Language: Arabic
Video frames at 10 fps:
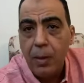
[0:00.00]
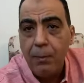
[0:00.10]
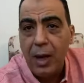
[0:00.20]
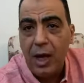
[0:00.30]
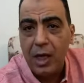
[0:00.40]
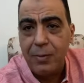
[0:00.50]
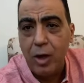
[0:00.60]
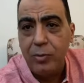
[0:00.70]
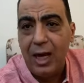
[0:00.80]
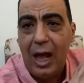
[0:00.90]

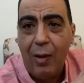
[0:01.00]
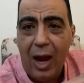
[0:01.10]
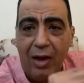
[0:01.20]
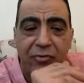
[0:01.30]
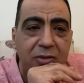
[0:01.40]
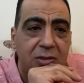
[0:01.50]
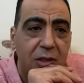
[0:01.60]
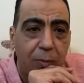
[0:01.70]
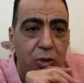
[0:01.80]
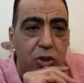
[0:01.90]
حرمانه من الحوافز
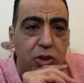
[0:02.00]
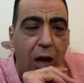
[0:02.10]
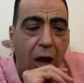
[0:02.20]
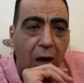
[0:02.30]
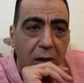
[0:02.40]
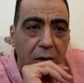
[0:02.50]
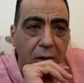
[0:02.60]
لمده شهر